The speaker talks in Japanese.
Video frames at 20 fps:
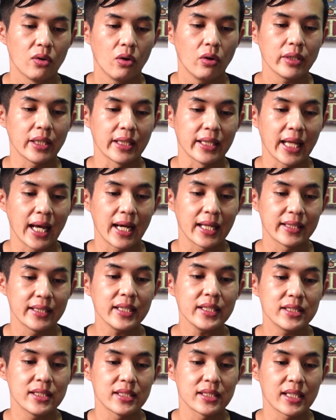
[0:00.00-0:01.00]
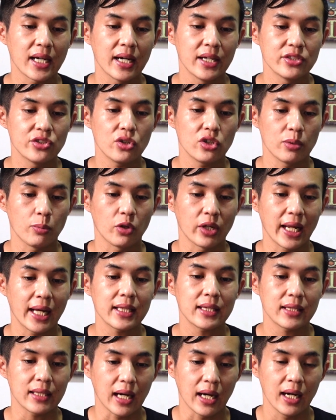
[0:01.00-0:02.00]
ほいで、なんで1時間以上にも
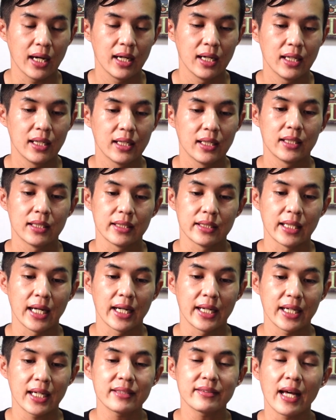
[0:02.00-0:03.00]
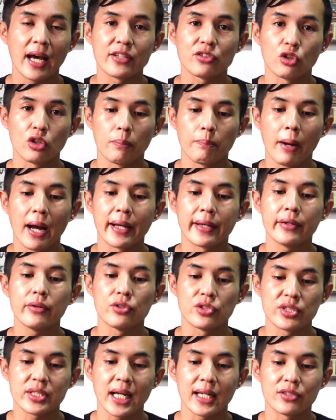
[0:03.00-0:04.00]
なった誰が最初に
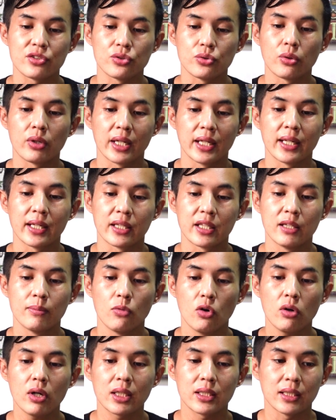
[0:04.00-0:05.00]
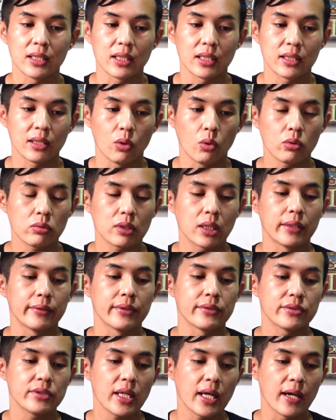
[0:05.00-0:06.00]
パキュンしたというようなね、疑問が出てきておった
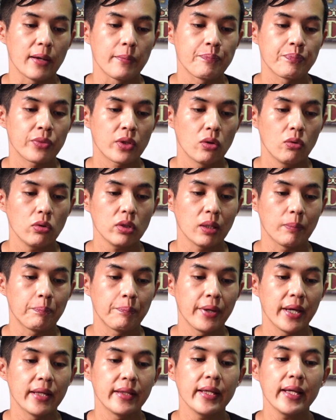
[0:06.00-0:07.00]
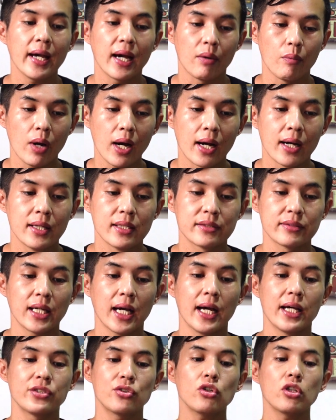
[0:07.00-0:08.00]
んですね。ほいで、ペディアは
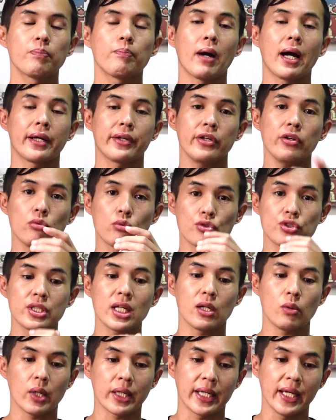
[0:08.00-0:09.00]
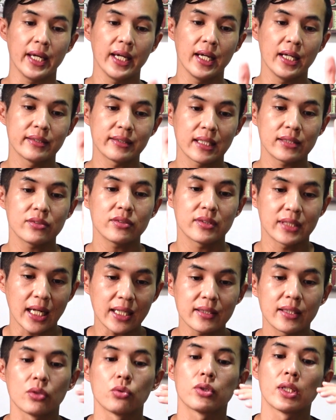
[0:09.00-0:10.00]
最初にパキュンしたのは警察
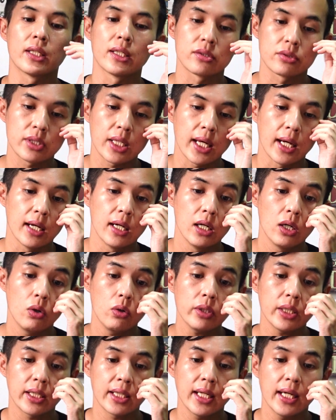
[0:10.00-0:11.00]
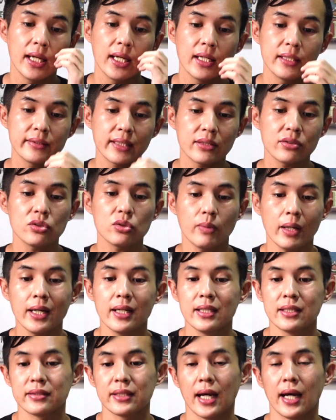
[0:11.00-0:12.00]
だって言ってるんですね。ほいで、警察
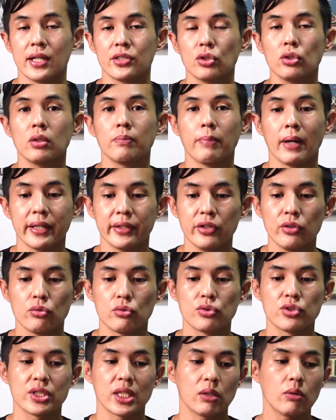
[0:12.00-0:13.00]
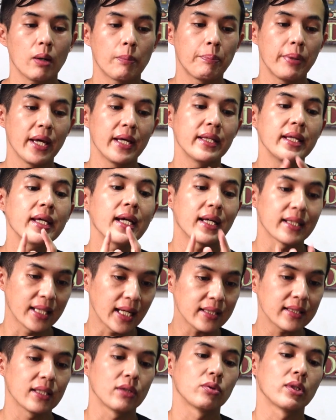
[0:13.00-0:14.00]
は最初にパキュンしたのはペディア
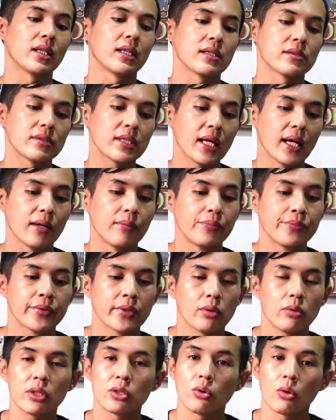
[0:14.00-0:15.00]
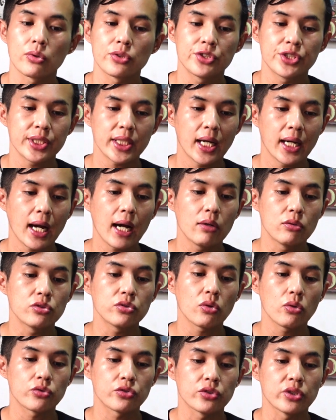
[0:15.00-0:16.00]
だって言ってるんですね。これどっちかが
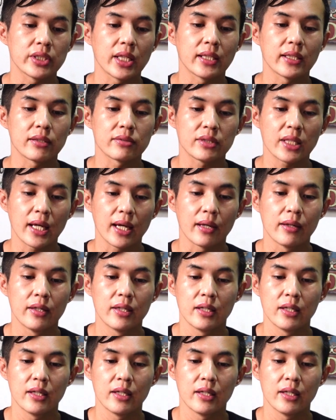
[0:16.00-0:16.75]
嘘をついてるんですね。